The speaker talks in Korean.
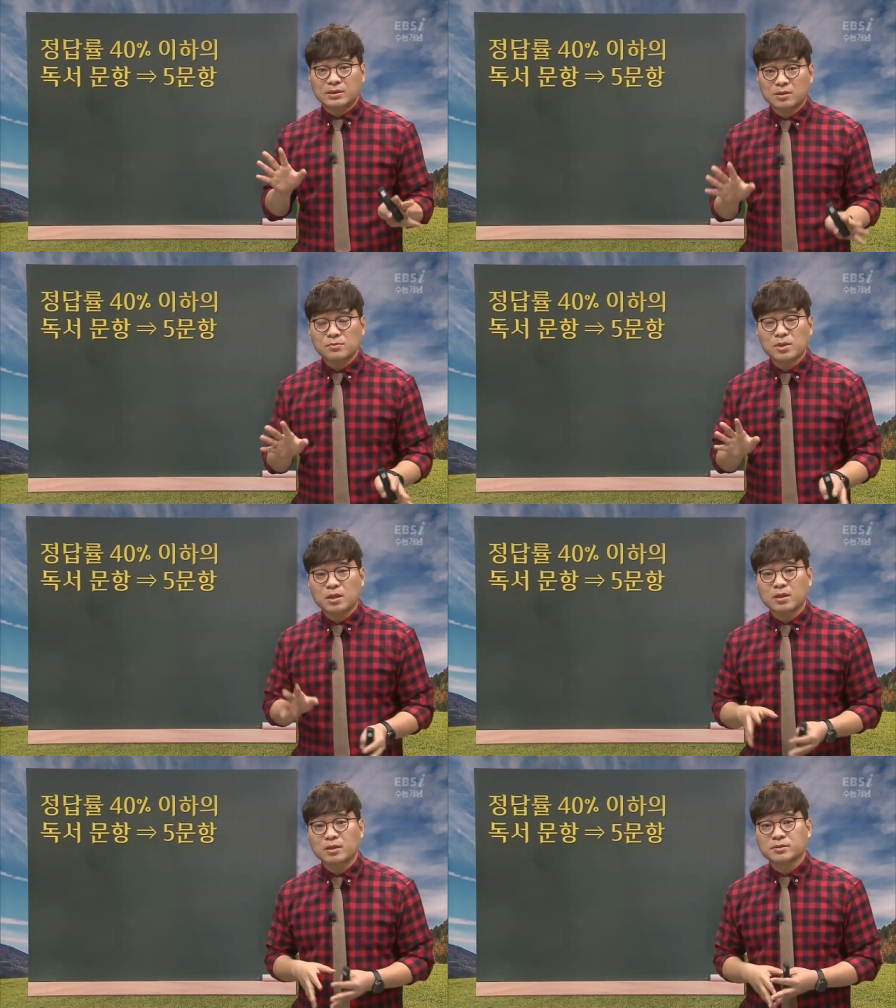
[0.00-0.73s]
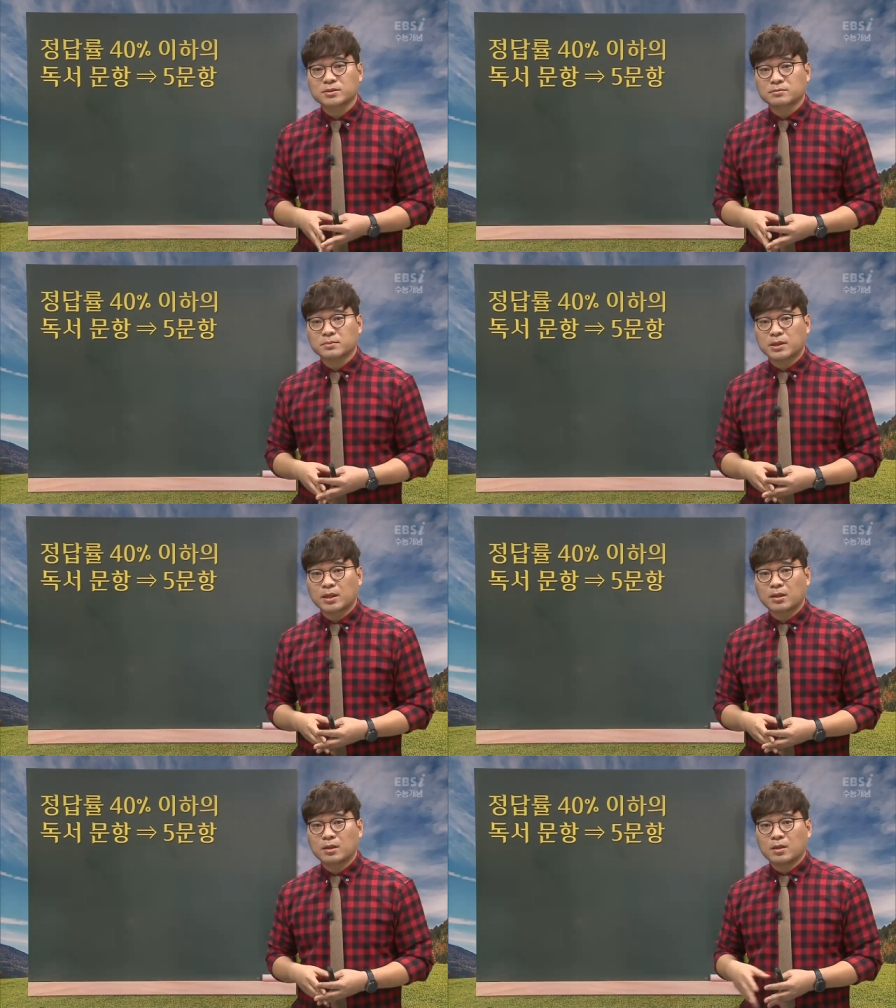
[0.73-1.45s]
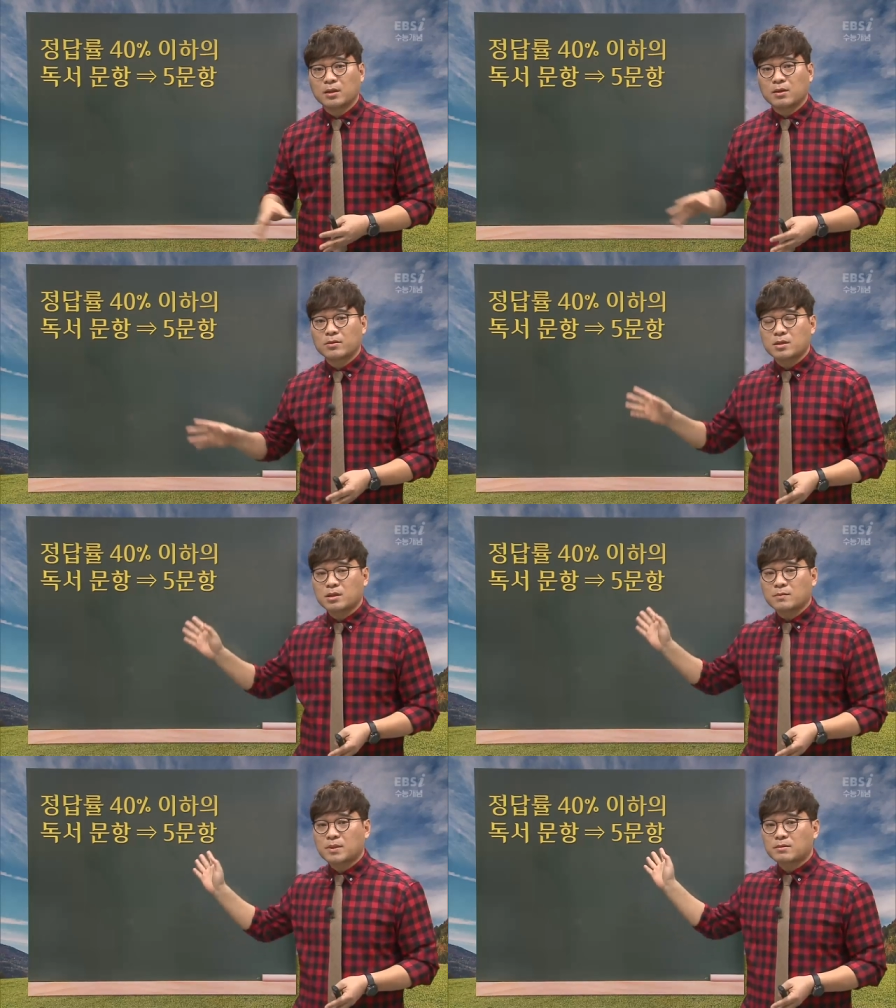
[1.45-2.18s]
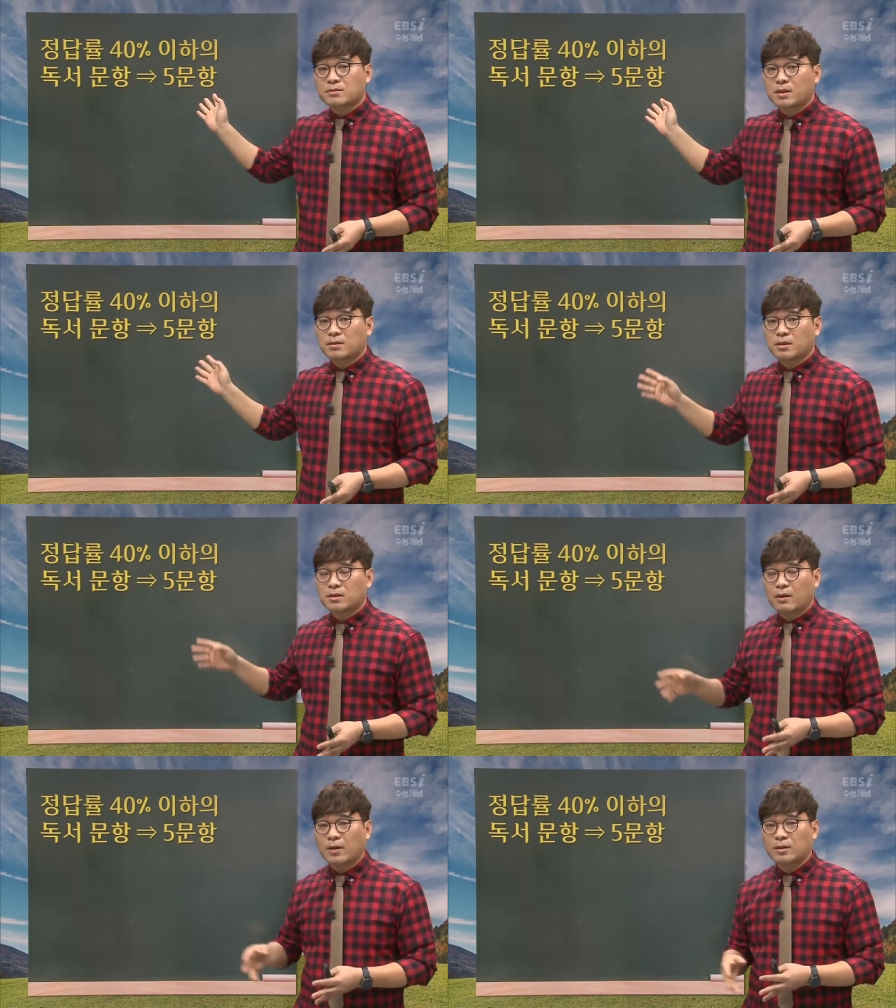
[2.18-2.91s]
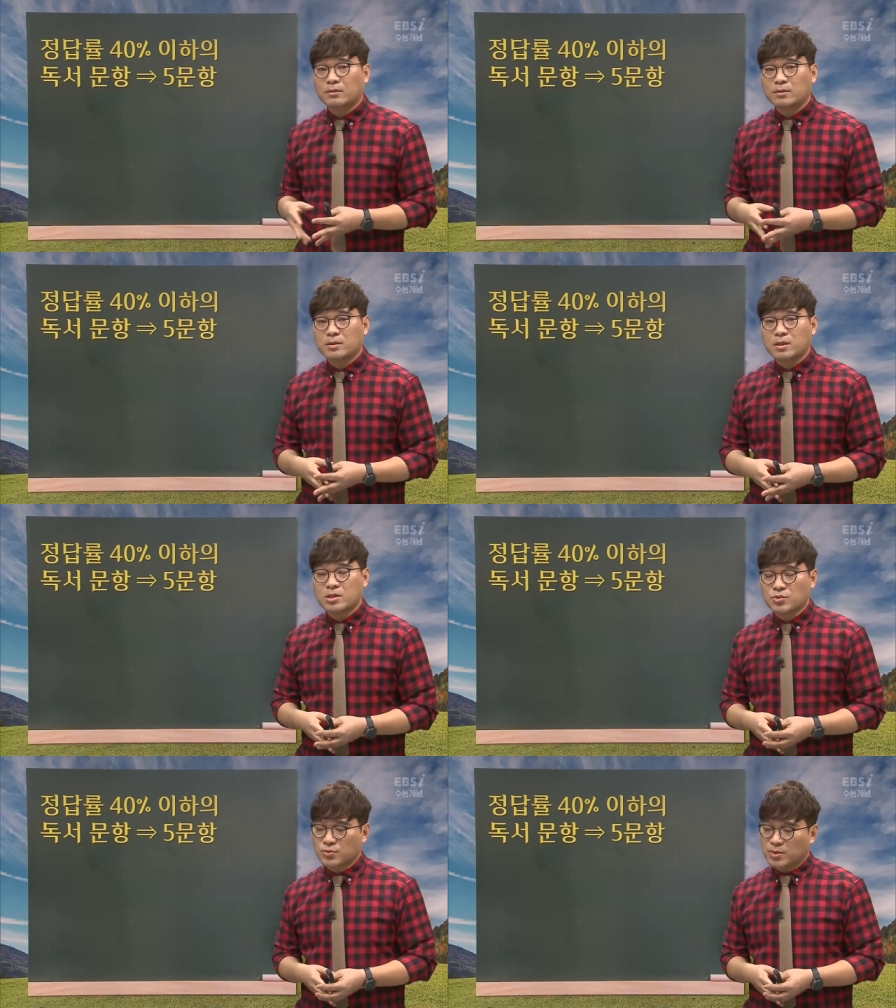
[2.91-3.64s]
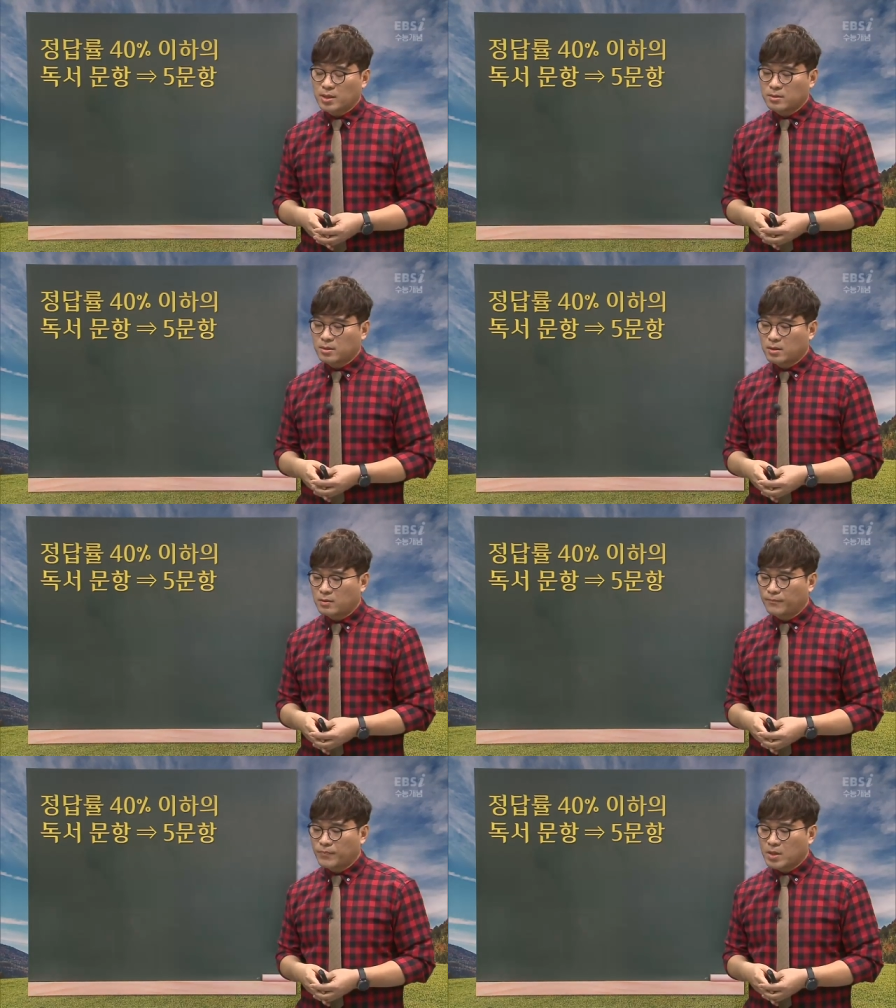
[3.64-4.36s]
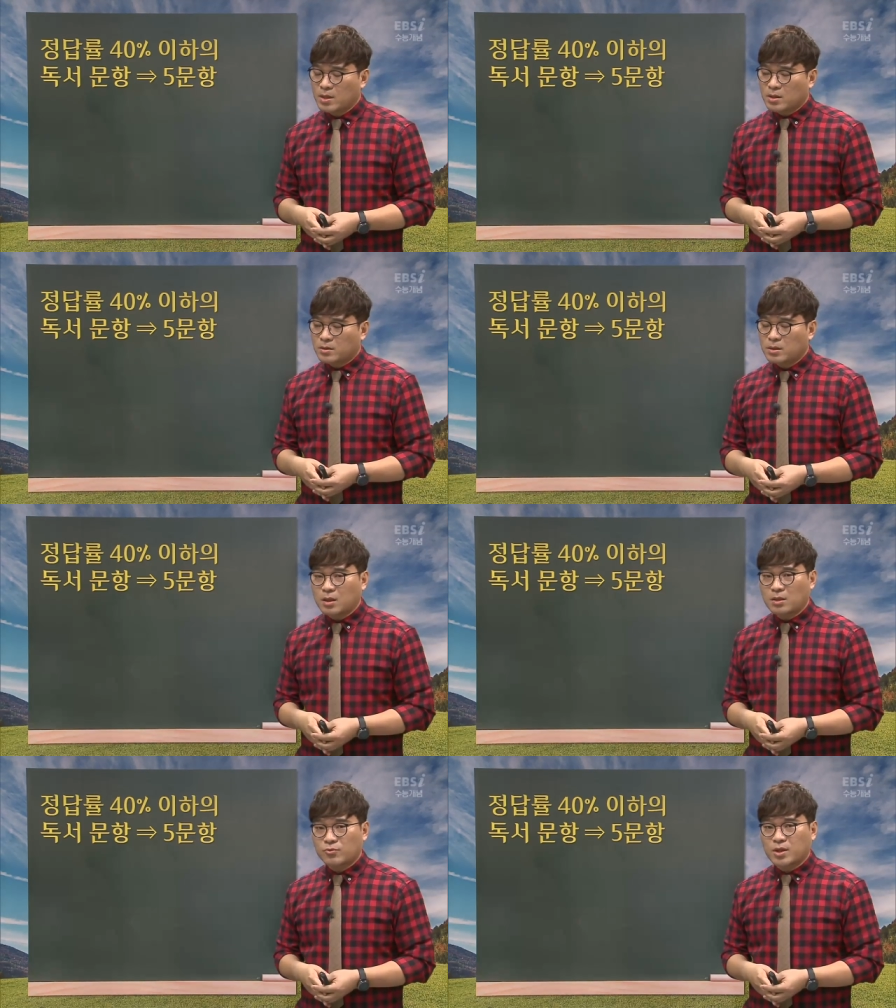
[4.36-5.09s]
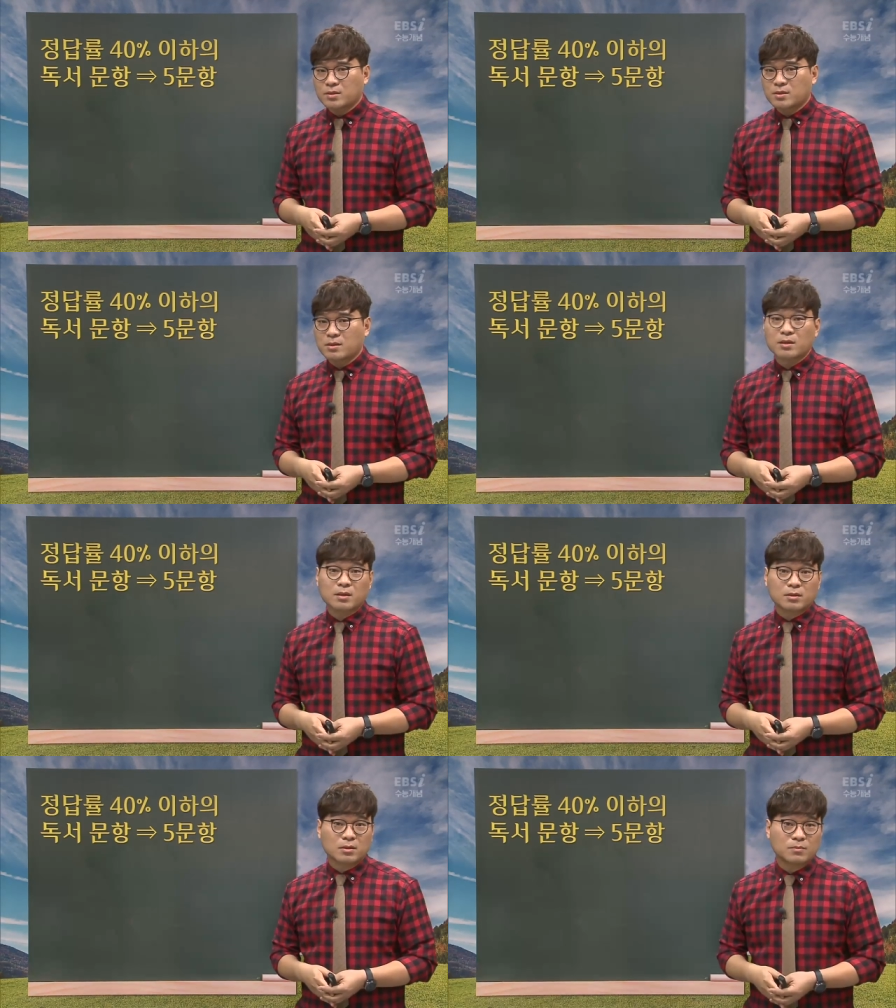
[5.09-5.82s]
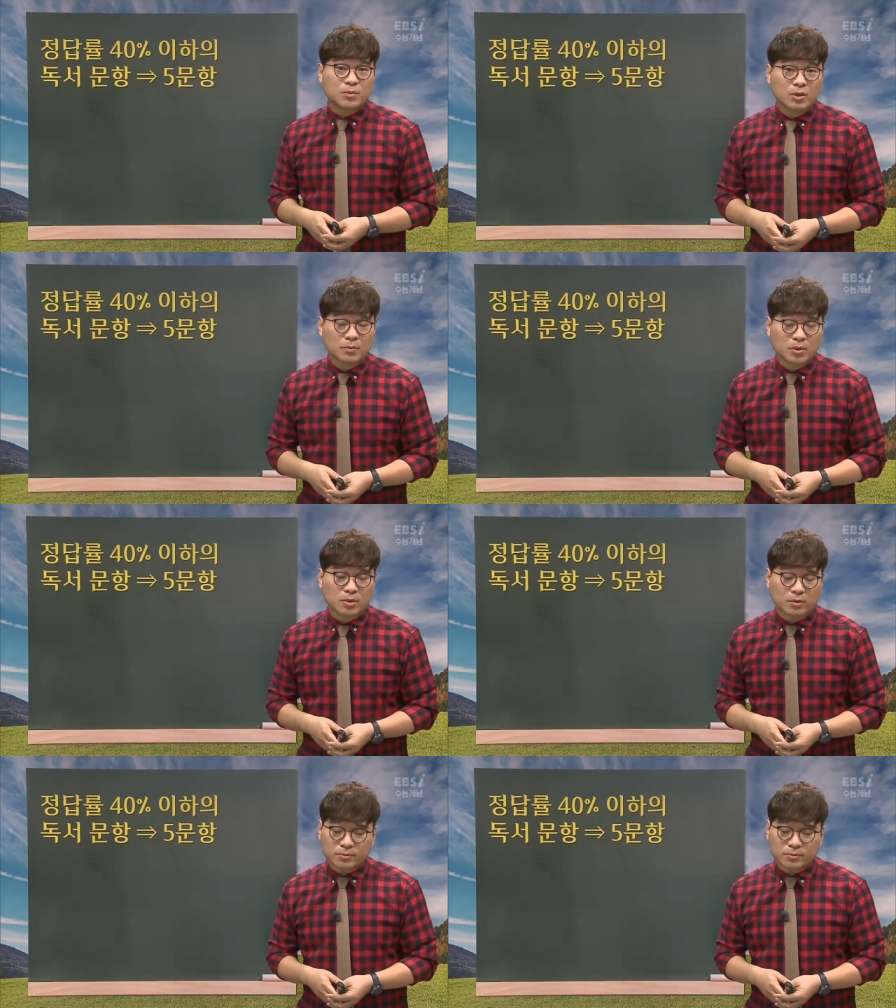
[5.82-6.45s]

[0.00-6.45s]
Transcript: 오 문항이나 있었습니다. 이거 이제 이비에스 사이트에 나와 있는 걸 이제 기준으로 하는데요. 근데 우리가 이제 생각해야 될 건 뭐냐면요.